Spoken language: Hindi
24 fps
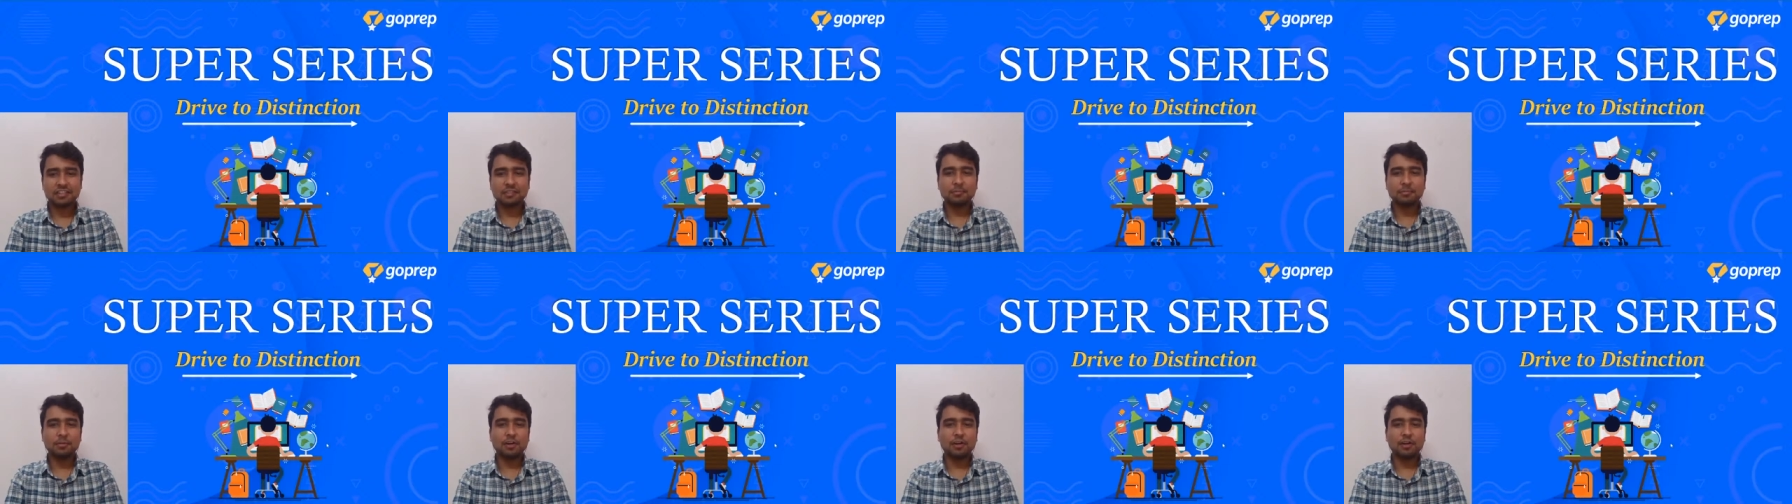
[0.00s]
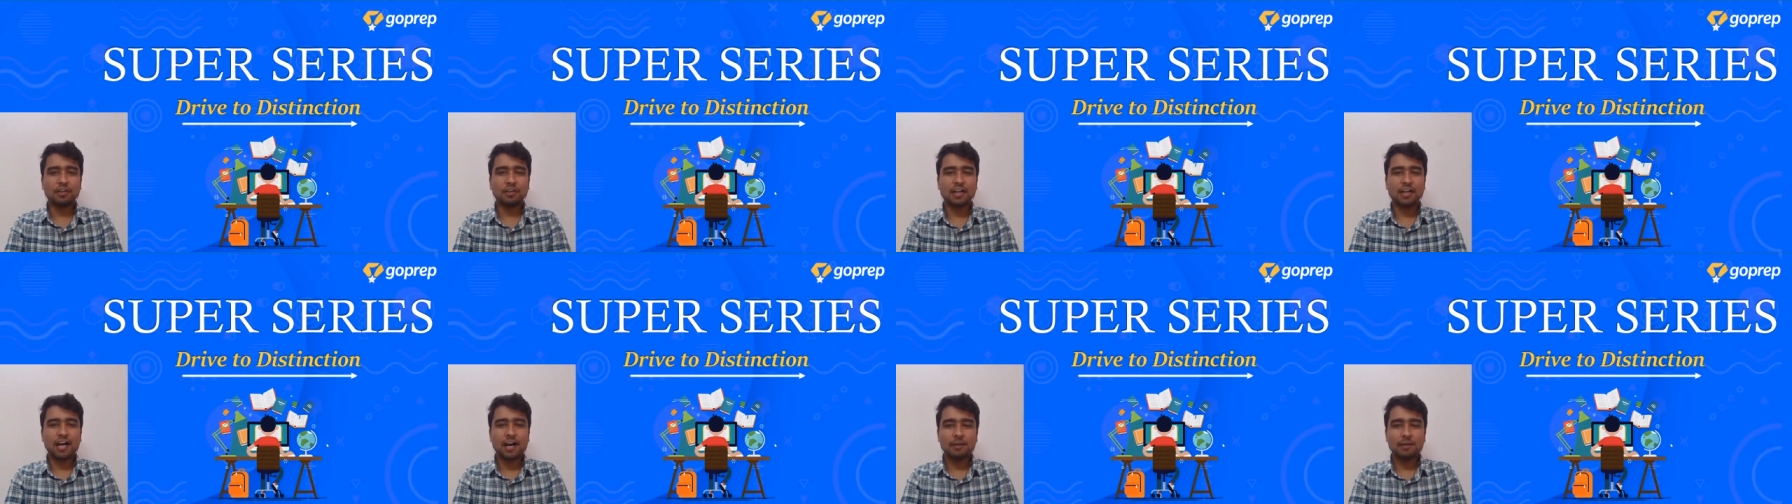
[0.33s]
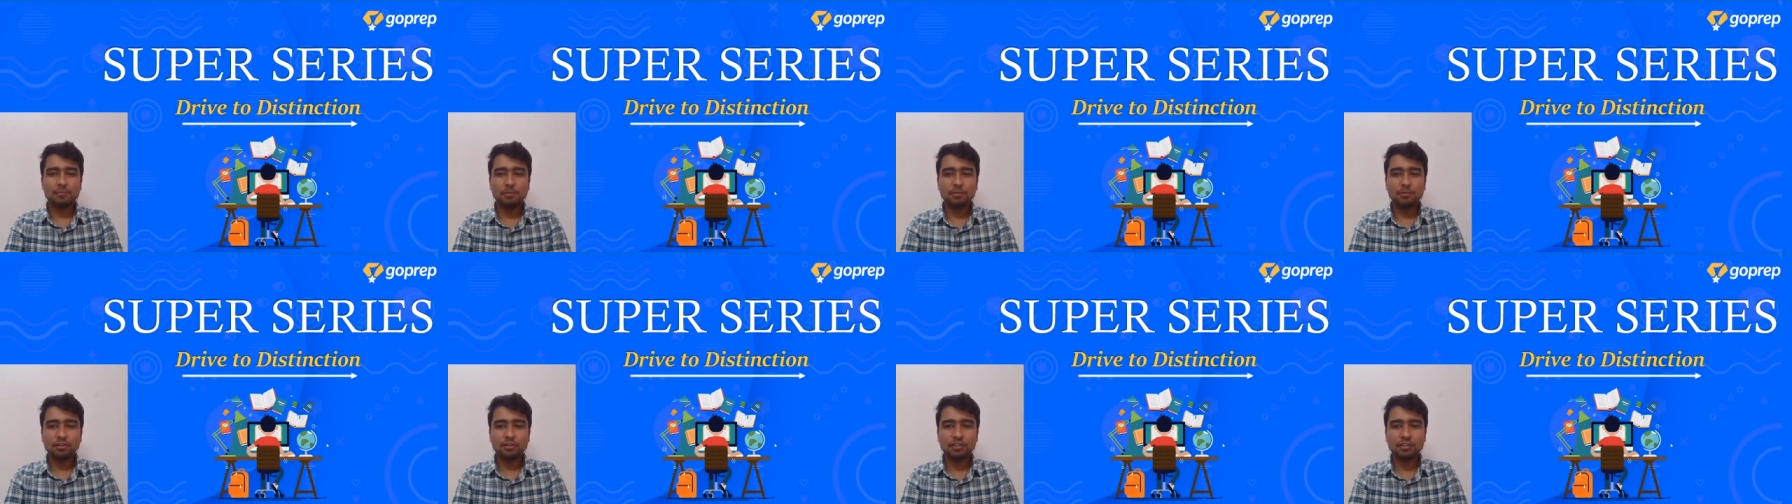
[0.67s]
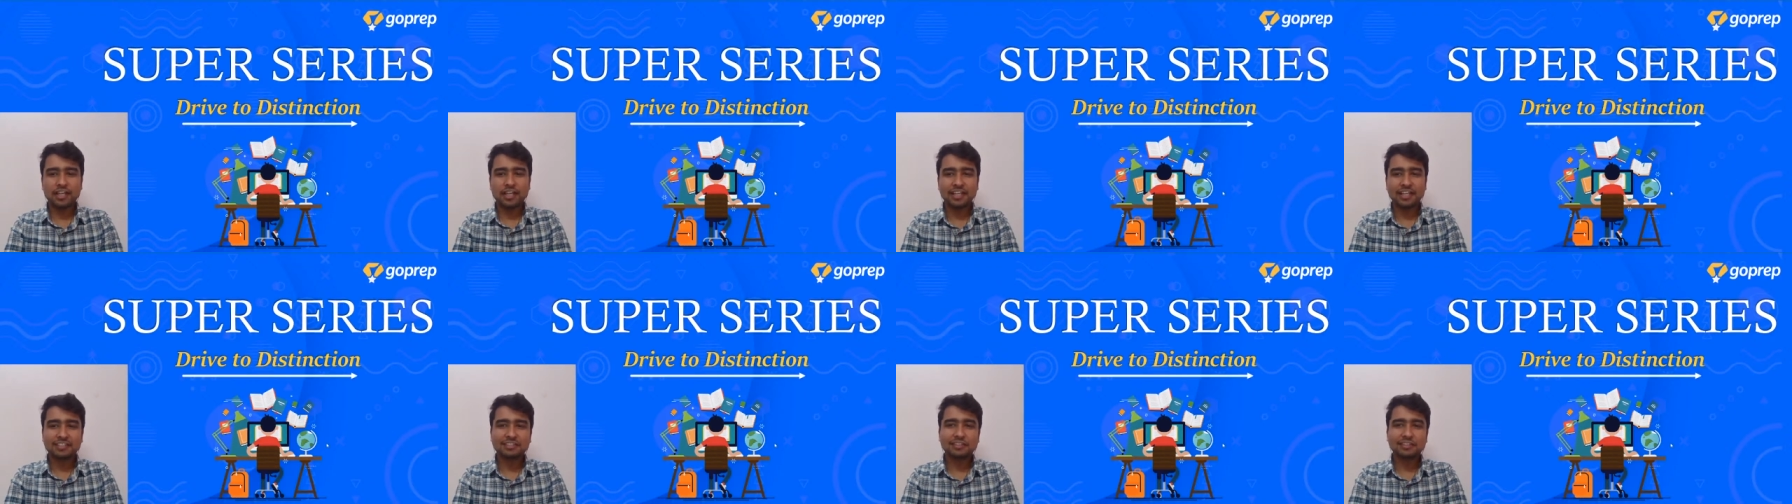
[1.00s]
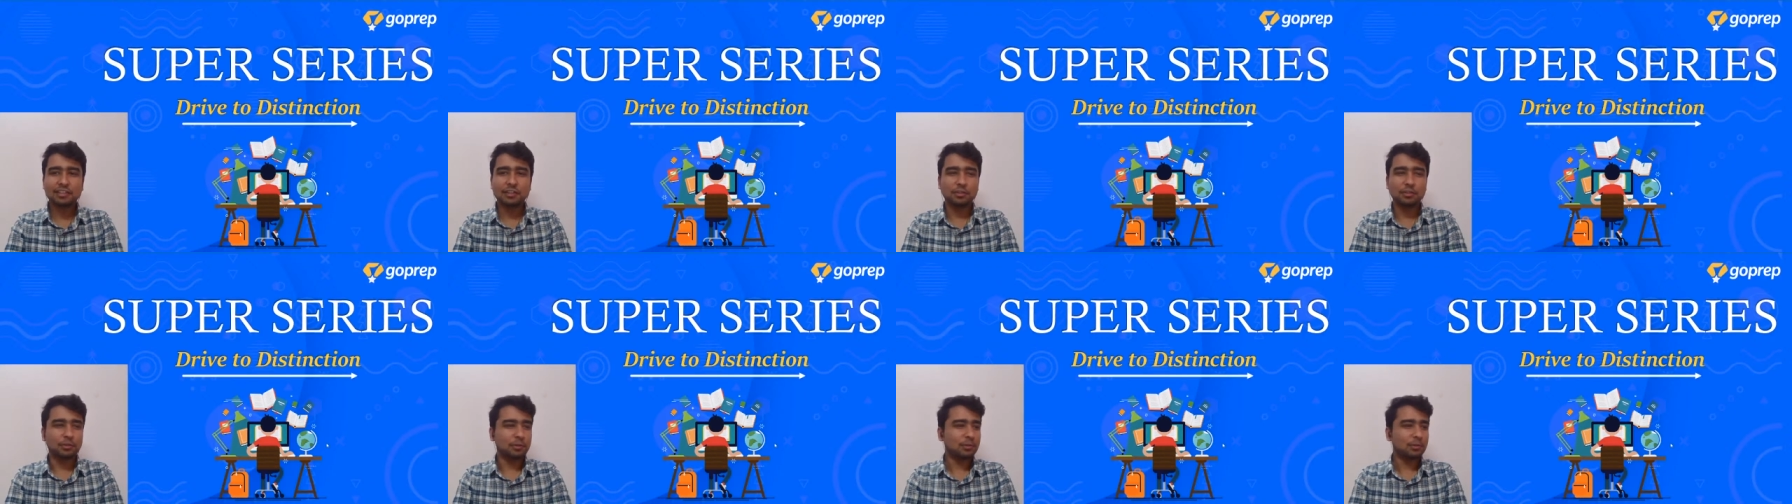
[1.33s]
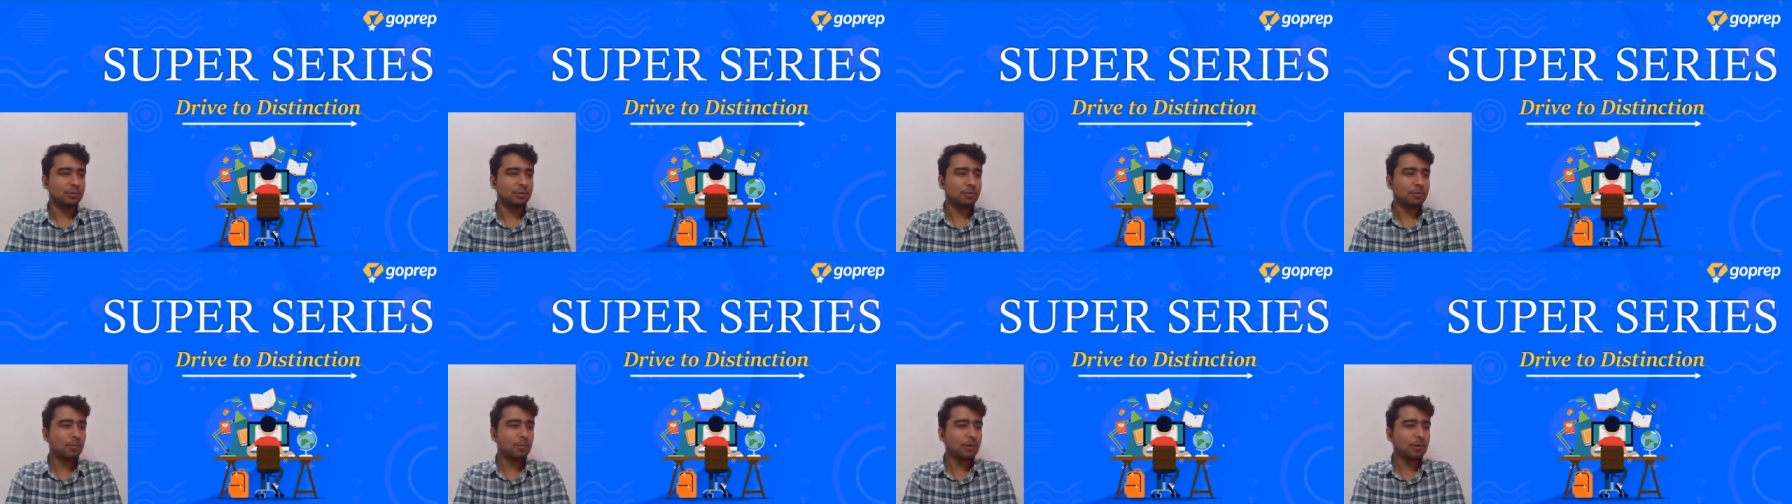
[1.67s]
कम ऑन आप लोग गैस करो
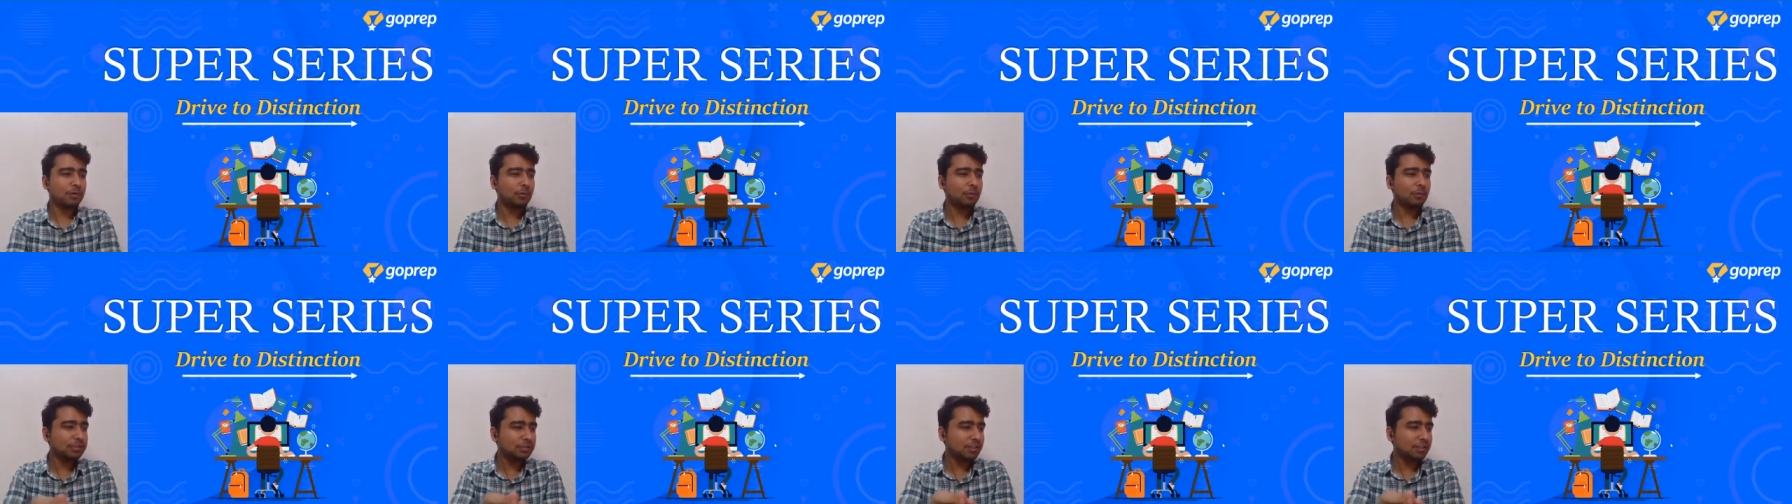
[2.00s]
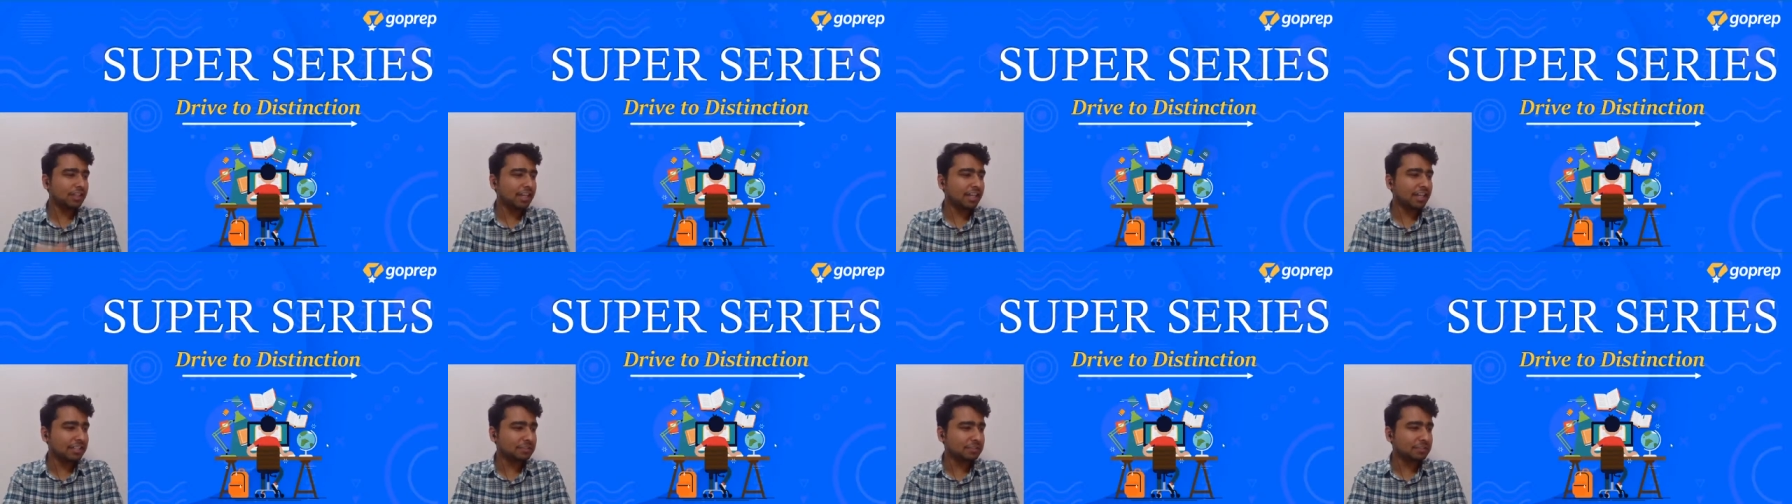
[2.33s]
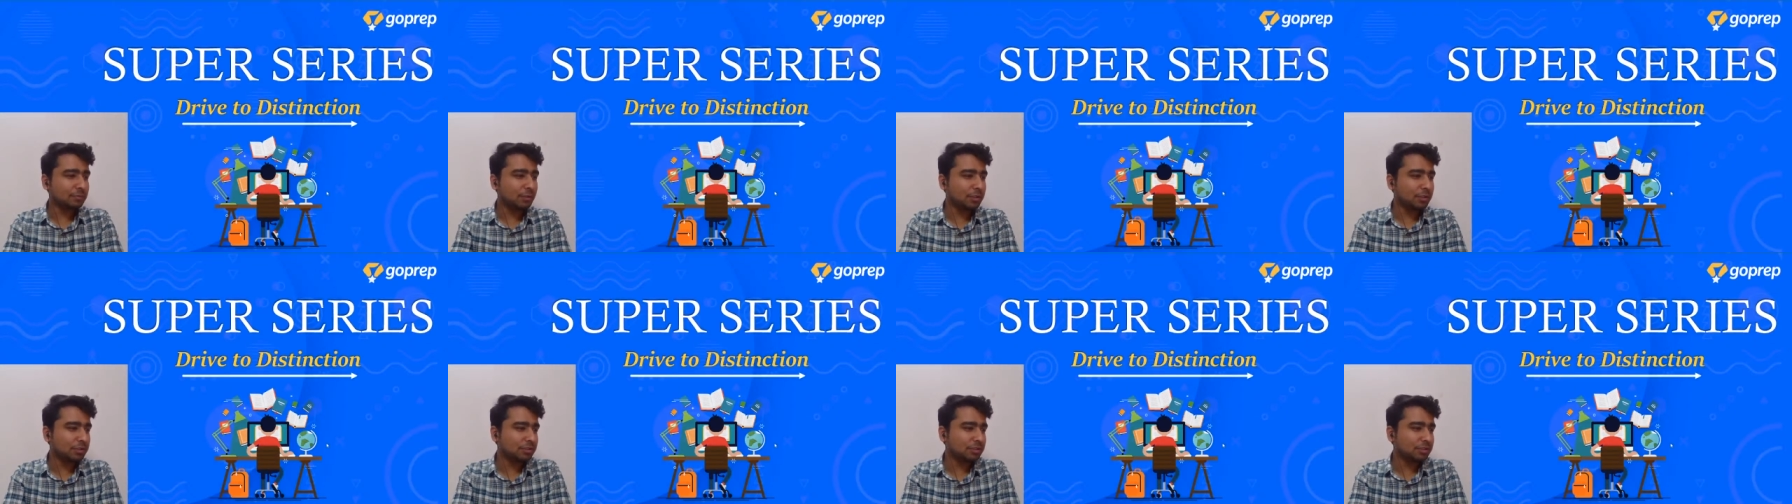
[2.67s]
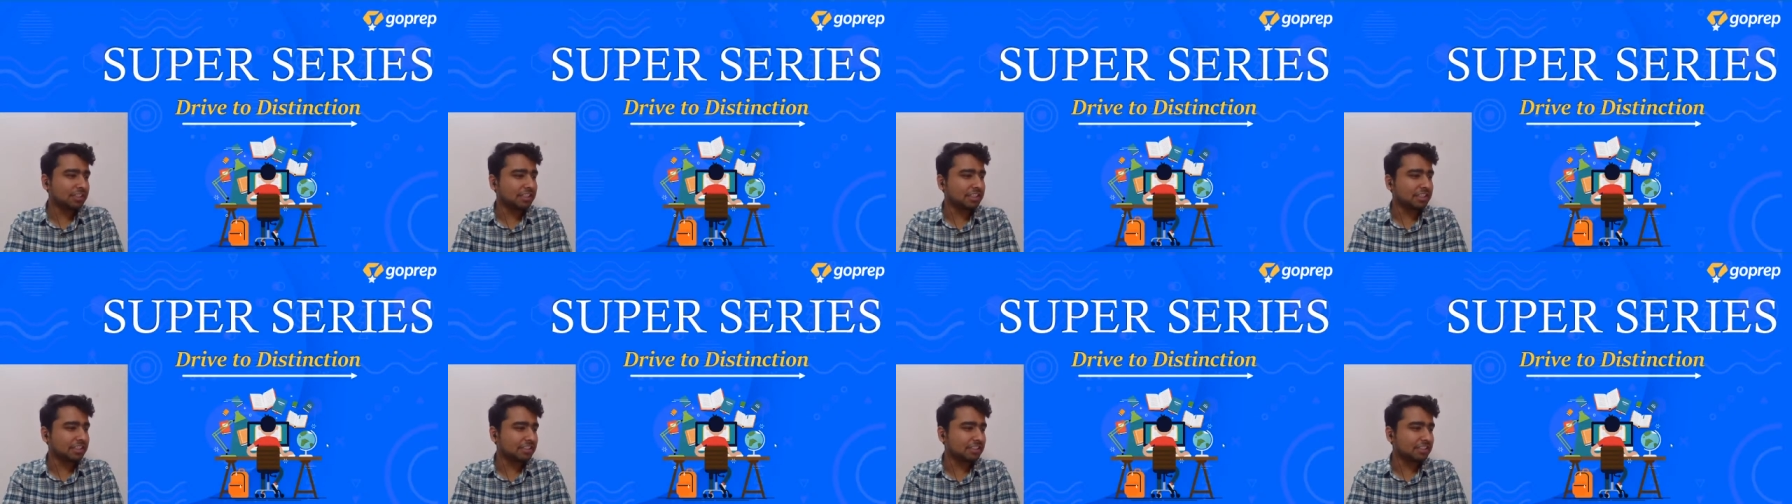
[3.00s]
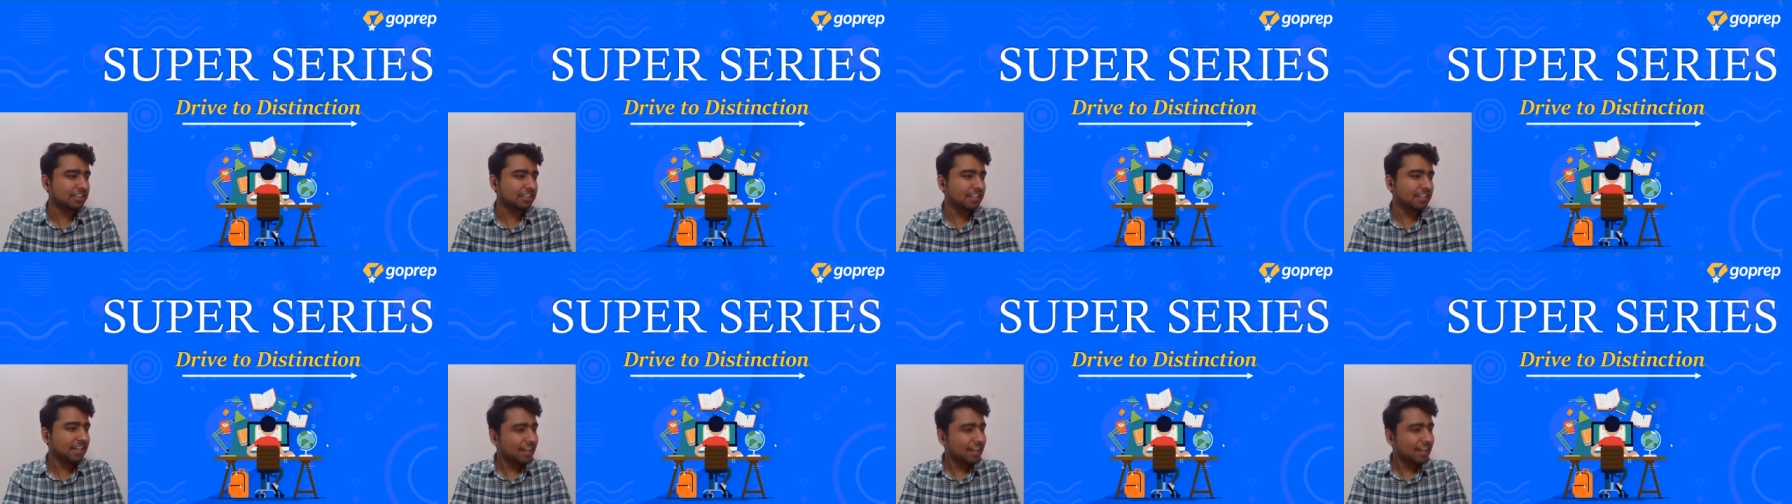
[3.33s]
व्हाट्स योर गैस व्हाट डू यू थिंक